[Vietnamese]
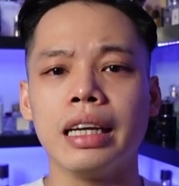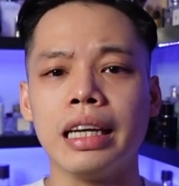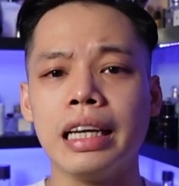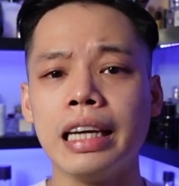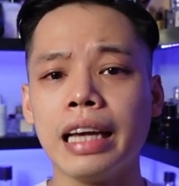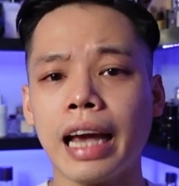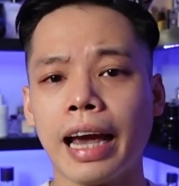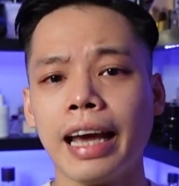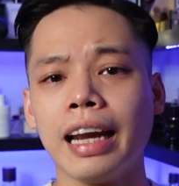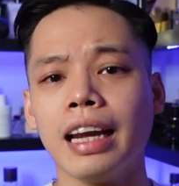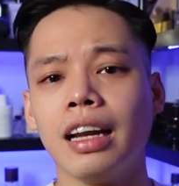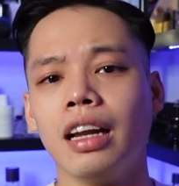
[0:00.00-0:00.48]

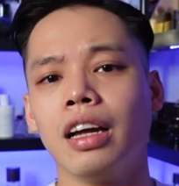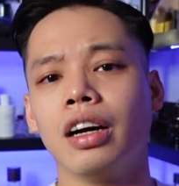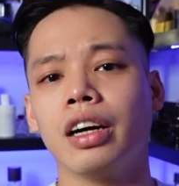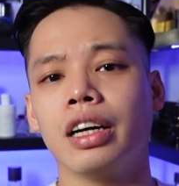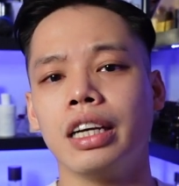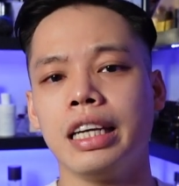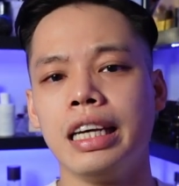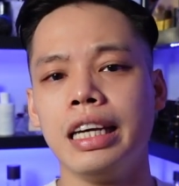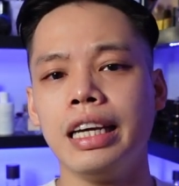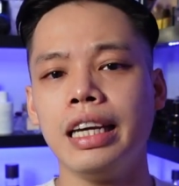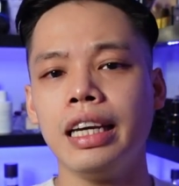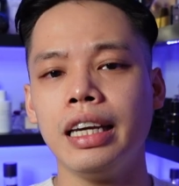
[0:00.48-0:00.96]

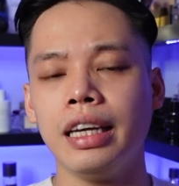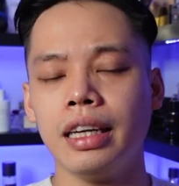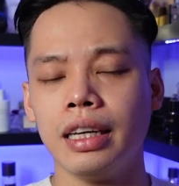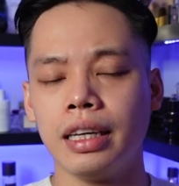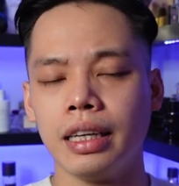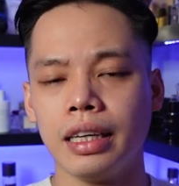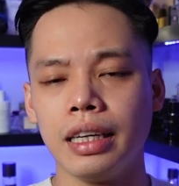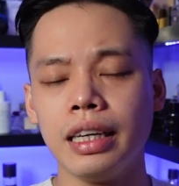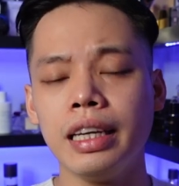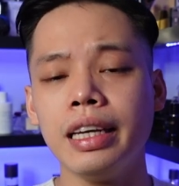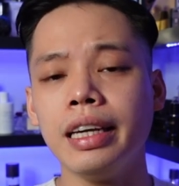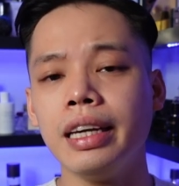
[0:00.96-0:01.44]
ISLI,
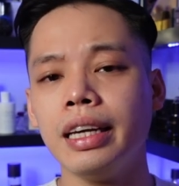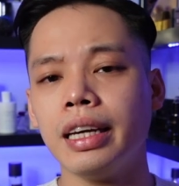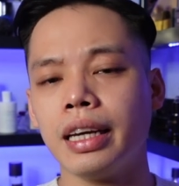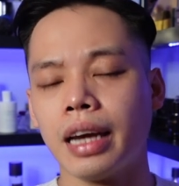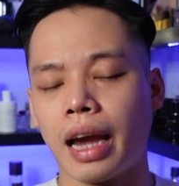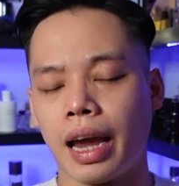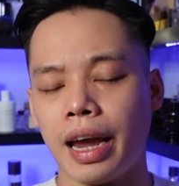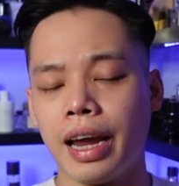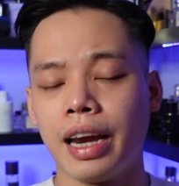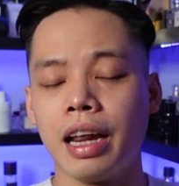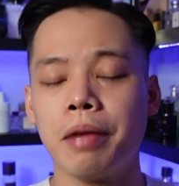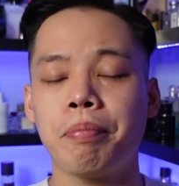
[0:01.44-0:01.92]

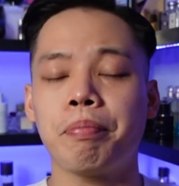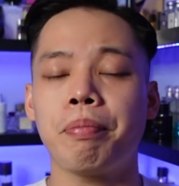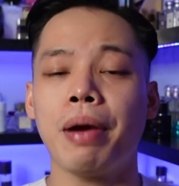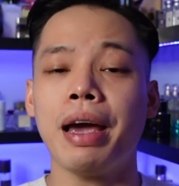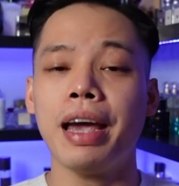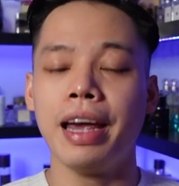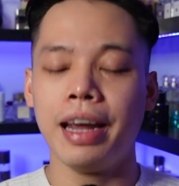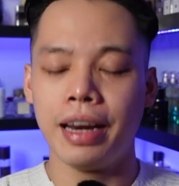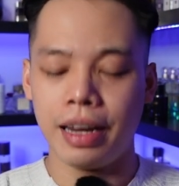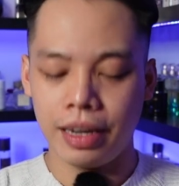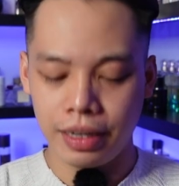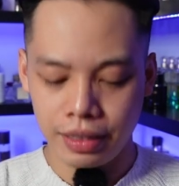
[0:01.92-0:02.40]
IEDP
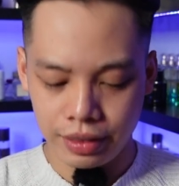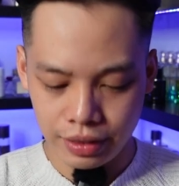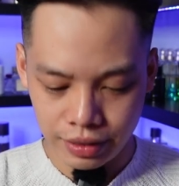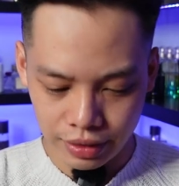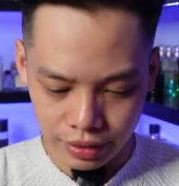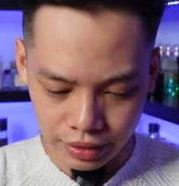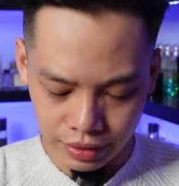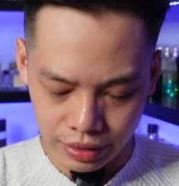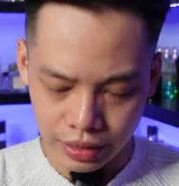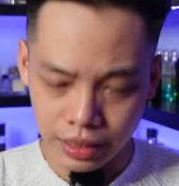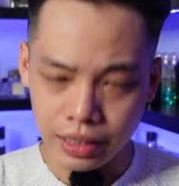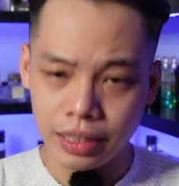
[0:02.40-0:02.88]
đấy
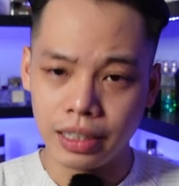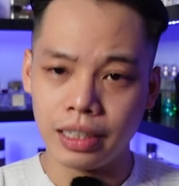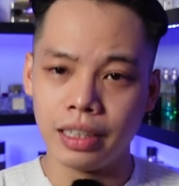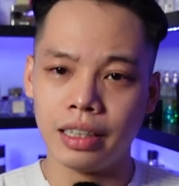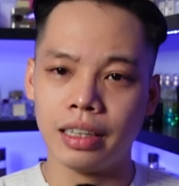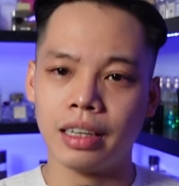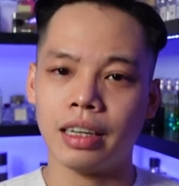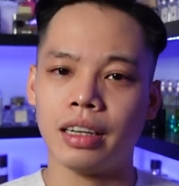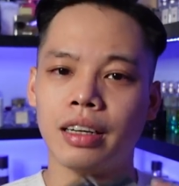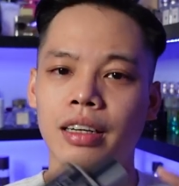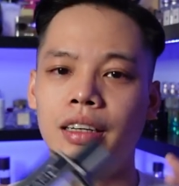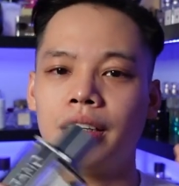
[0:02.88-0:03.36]

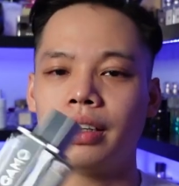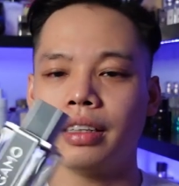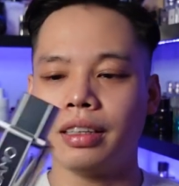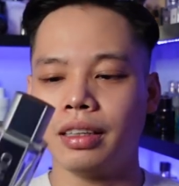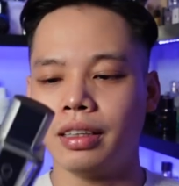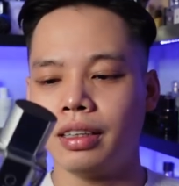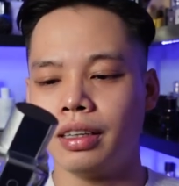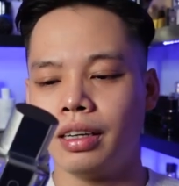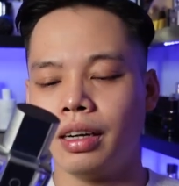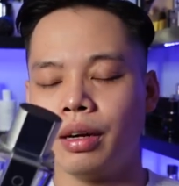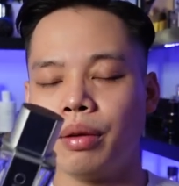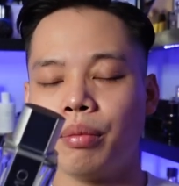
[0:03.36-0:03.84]
thì
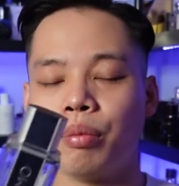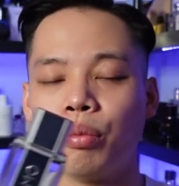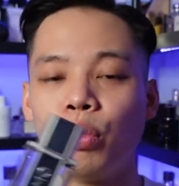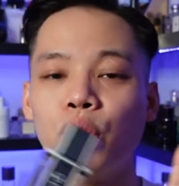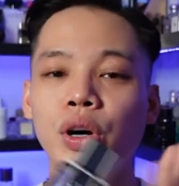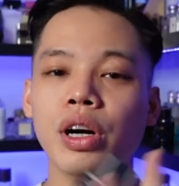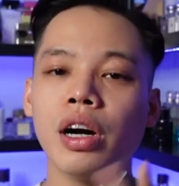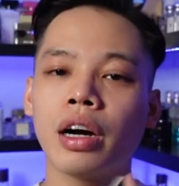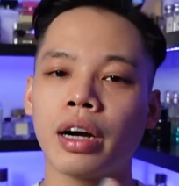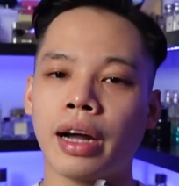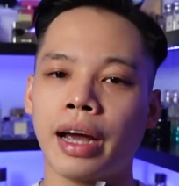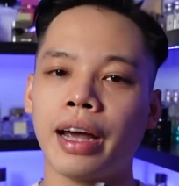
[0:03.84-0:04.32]
uh,
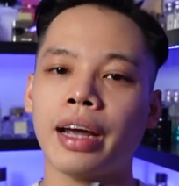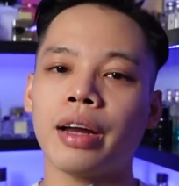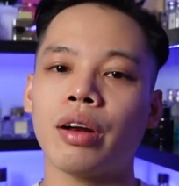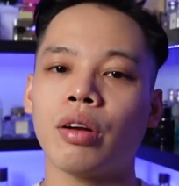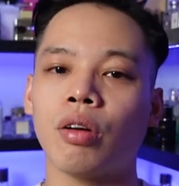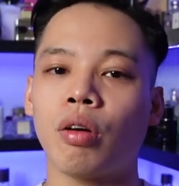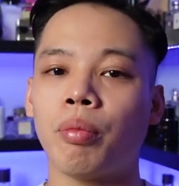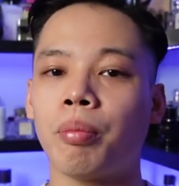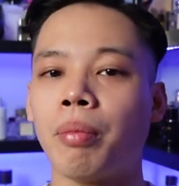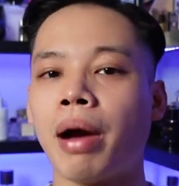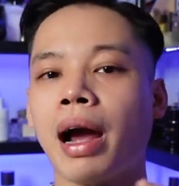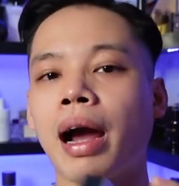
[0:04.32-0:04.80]
mùi hương này
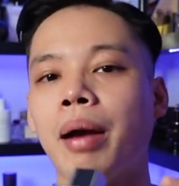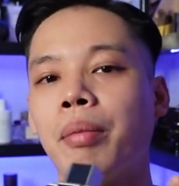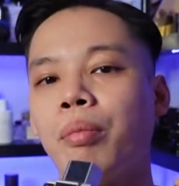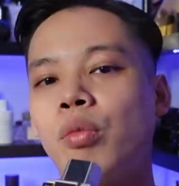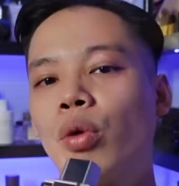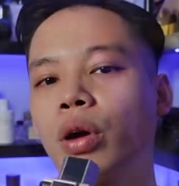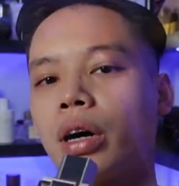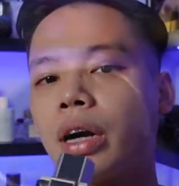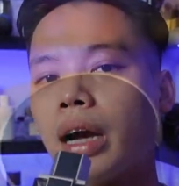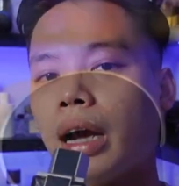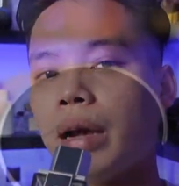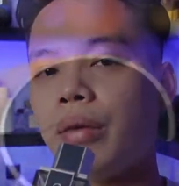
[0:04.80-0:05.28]
nó
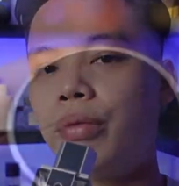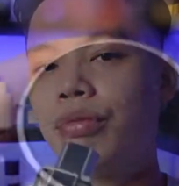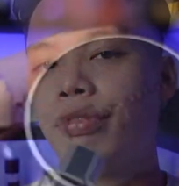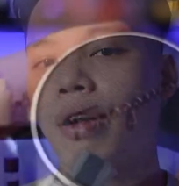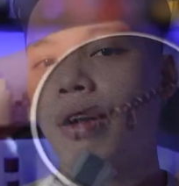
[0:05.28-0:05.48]
mang một cái